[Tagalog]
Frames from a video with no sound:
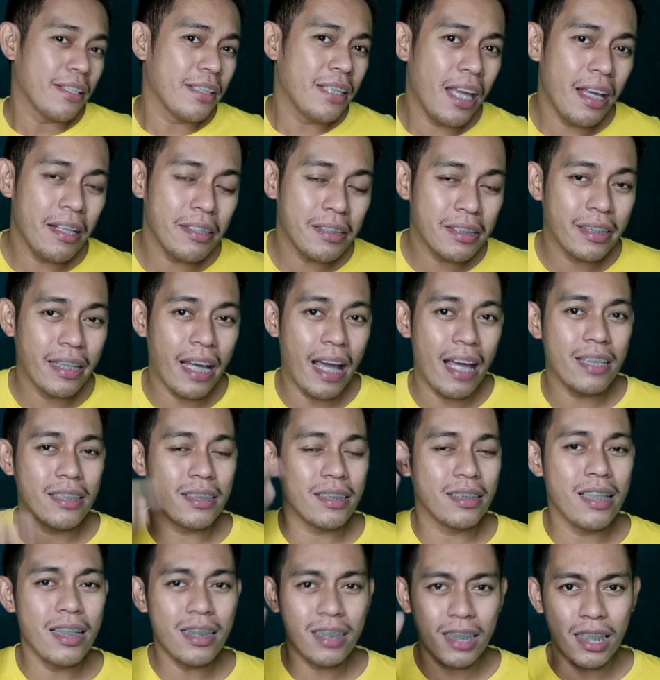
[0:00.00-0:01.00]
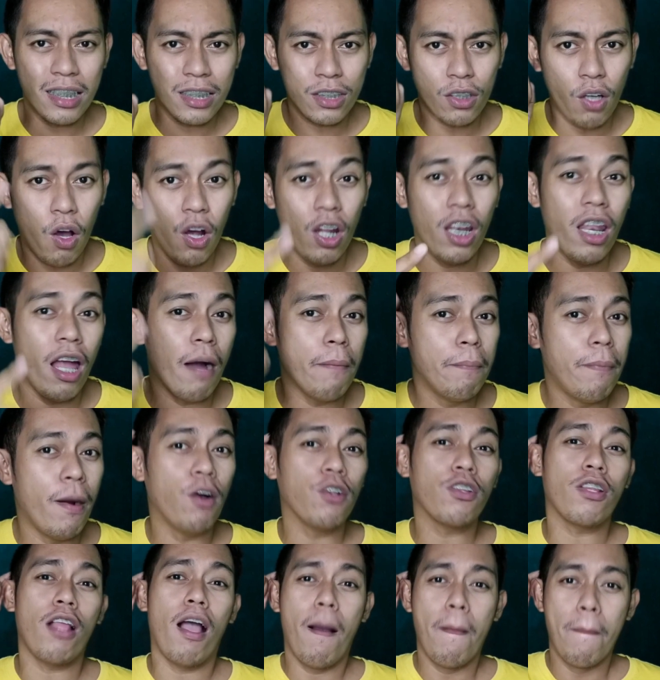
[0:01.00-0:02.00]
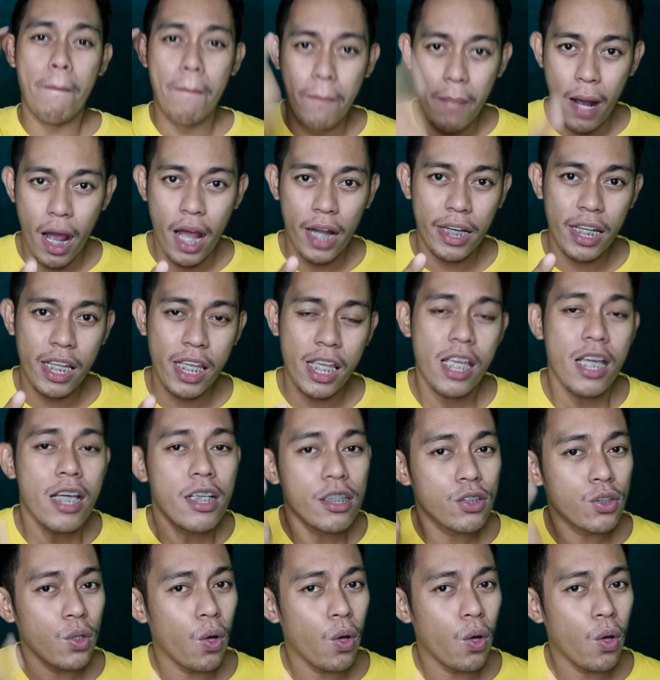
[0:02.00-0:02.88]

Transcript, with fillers: Yes guys, this is all about money.